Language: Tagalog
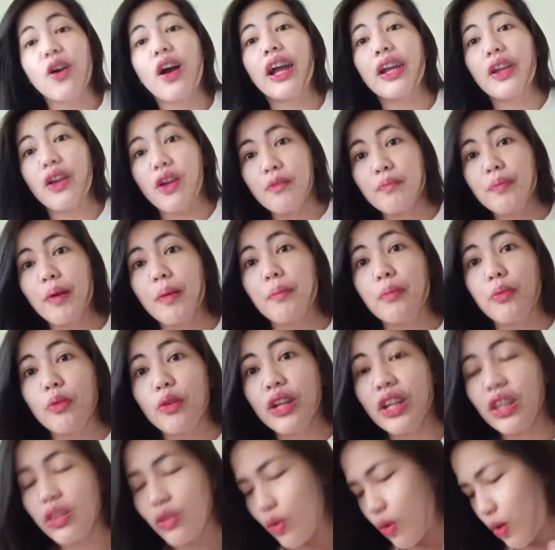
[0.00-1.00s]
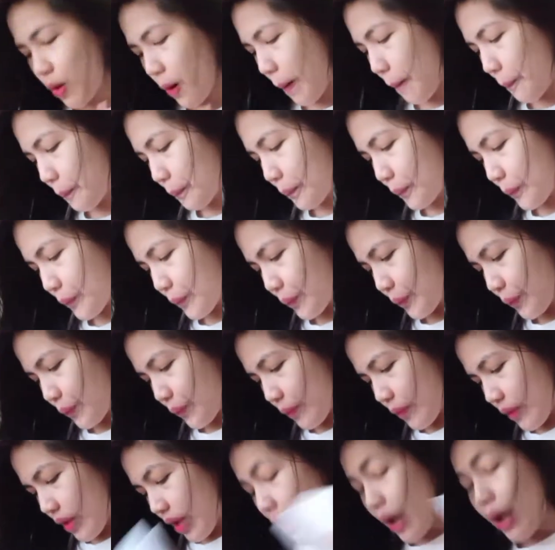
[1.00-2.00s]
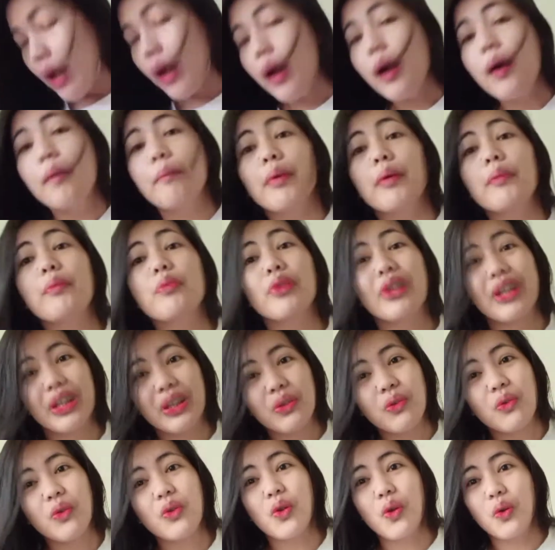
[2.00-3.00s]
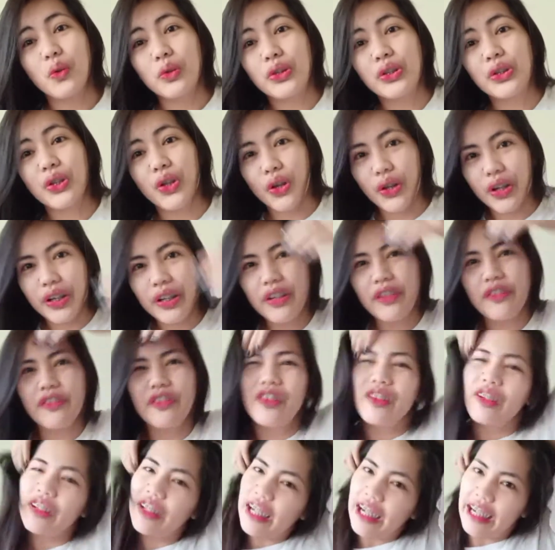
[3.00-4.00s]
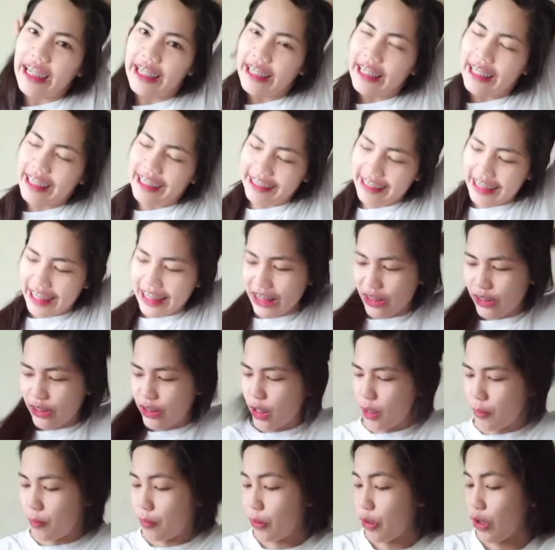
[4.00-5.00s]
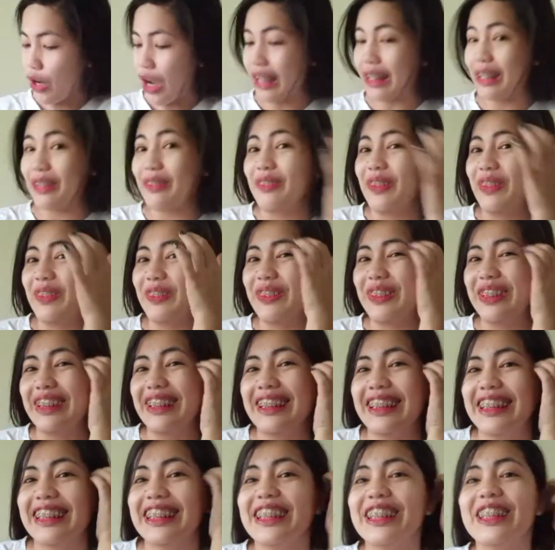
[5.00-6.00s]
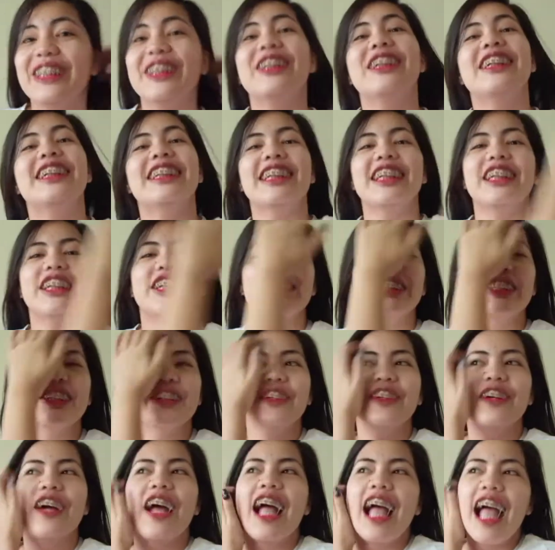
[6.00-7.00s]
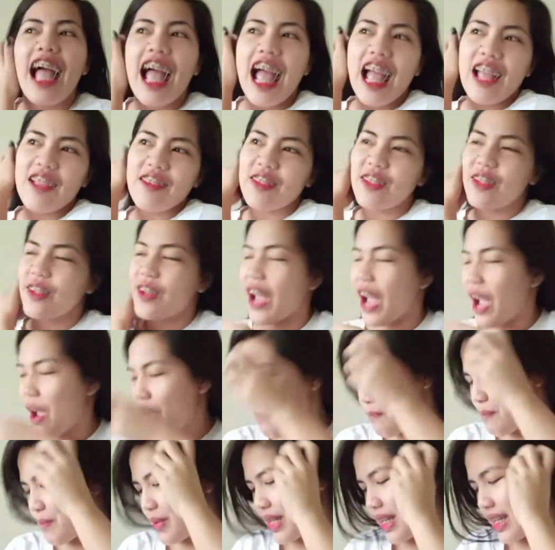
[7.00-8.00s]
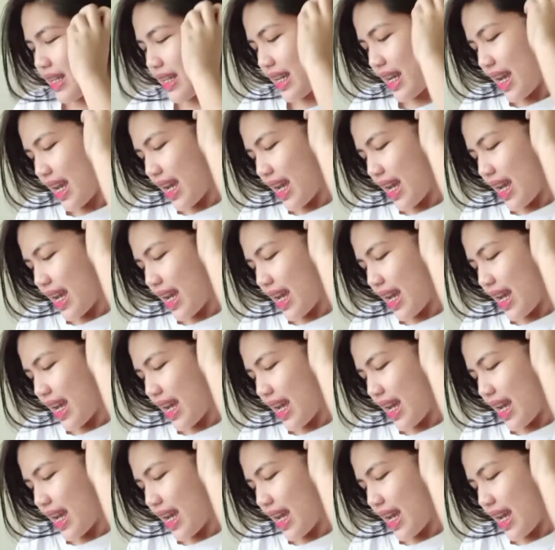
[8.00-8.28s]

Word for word: ngayon, paboritong paboritong lotion. Ayan, eto na po yung ating paborito. So, share ko na sa inyo. So, I'm so happy